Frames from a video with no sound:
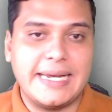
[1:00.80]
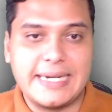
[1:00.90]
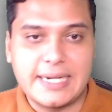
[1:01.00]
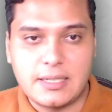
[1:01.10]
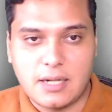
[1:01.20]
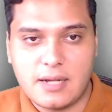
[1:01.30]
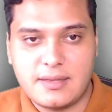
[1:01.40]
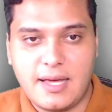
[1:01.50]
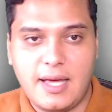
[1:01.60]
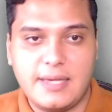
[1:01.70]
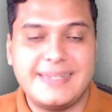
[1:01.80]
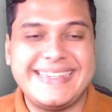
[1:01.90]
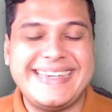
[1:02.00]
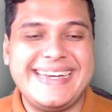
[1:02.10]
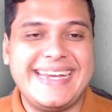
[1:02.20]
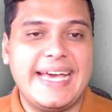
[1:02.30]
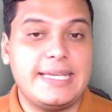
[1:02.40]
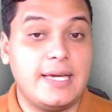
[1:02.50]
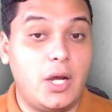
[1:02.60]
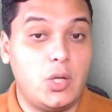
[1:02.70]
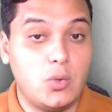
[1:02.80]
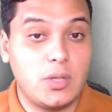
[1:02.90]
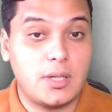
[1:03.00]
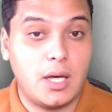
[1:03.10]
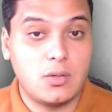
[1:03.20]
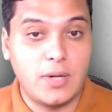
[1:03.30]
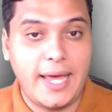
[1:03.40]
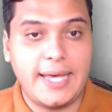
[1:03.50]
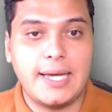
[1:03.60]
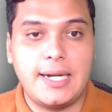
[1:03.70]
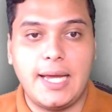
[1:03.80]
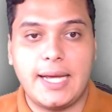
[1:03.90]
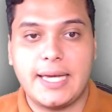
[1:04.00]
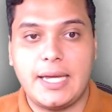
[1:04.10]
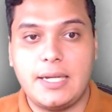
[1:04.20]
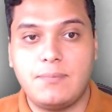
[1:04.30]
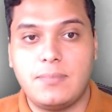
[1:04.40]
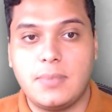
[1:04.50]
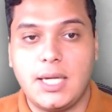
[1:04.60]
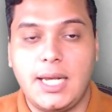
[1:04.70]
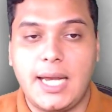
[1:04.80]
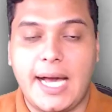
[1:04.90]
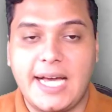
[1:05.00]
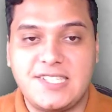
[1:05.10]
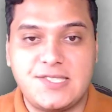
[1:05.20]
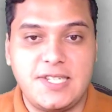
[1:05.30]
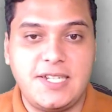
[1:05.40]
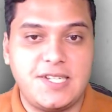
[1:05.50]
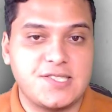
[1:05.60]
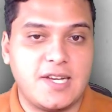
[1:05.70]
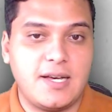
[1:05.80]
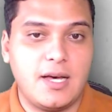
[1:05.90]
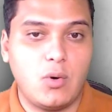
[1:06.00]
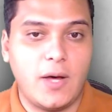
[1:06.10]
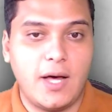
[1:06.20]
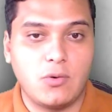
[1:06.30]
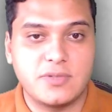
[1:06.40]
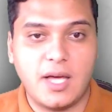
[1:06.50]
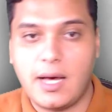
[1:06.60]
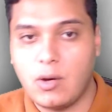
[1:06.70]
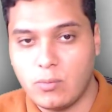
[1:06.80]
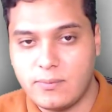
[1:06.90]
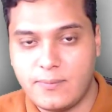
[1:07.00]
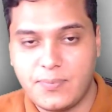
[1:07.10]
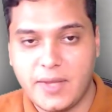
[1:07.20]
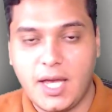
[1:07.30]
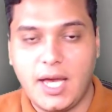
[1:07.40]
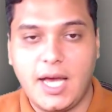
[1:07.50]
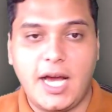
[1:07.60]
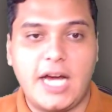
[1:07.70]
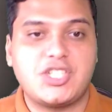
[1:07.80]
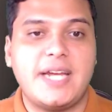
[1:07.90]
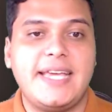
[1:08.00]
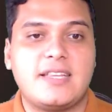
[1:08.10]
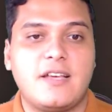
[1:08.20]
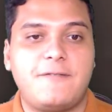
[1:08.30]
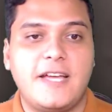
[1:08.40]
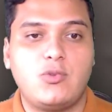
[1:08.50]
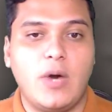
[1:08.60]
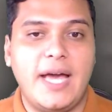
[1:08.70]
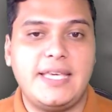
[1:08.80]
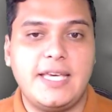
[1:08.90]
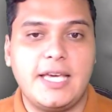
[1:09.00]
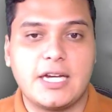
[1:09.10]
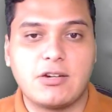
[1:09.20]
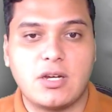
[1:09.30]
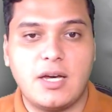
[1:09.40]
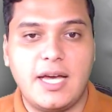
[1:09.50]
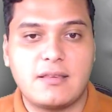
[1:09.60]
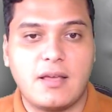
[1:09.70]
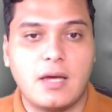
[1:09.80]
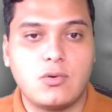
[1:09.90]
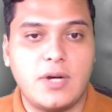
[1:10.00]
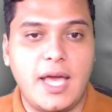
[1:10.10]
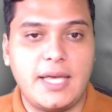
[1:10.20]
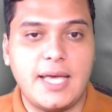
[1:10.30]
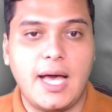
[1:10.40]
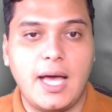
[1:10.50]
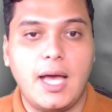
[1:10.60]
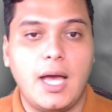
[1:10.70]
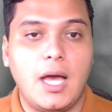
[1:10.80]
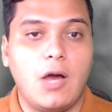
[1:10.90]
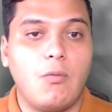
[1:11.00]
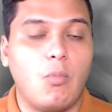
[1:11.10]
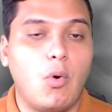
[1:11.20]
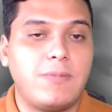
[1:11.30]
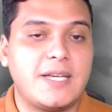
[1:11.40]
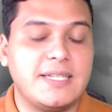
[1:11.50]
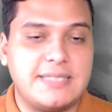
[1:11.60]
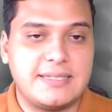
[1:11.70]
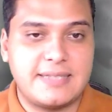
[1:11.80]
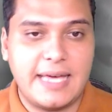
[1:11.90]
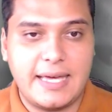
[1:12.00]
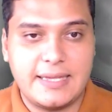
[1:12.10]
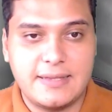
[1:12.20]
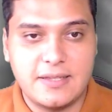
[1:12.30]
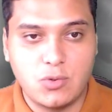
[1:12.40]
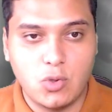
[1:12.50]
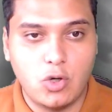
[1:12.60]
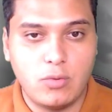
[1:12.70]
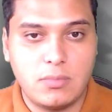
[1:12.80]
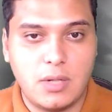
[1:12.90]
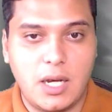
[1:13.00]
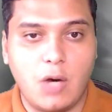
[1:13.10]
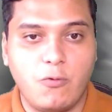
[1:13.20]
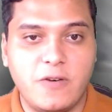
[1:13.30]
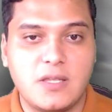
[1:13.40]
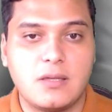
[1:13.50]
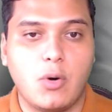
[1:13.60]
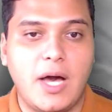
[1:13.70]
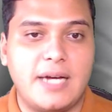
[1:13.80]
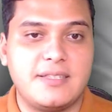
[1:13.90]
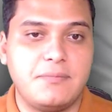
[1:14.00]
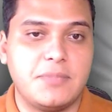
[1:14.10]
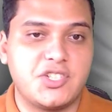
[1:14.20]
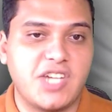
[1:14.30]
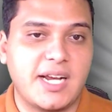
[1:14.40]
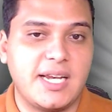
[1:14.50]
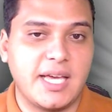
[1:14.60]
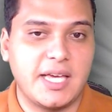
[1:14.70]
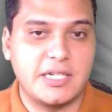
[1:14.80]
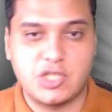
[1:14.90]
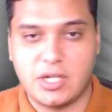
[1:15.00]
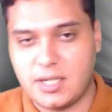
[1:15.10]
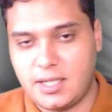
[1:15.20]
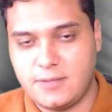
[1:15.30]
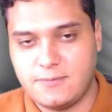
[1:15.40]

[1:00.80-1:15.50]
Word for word: ان القرار ده يلاقي حلول قانونيه للاجانب اللي عايزين يصححوا اوضاعهم عشان يتفادوا اي اجراءات قانونيه ممكن تتاخد ضدهم لو فضلوا قاعدين بشكل غير شرعي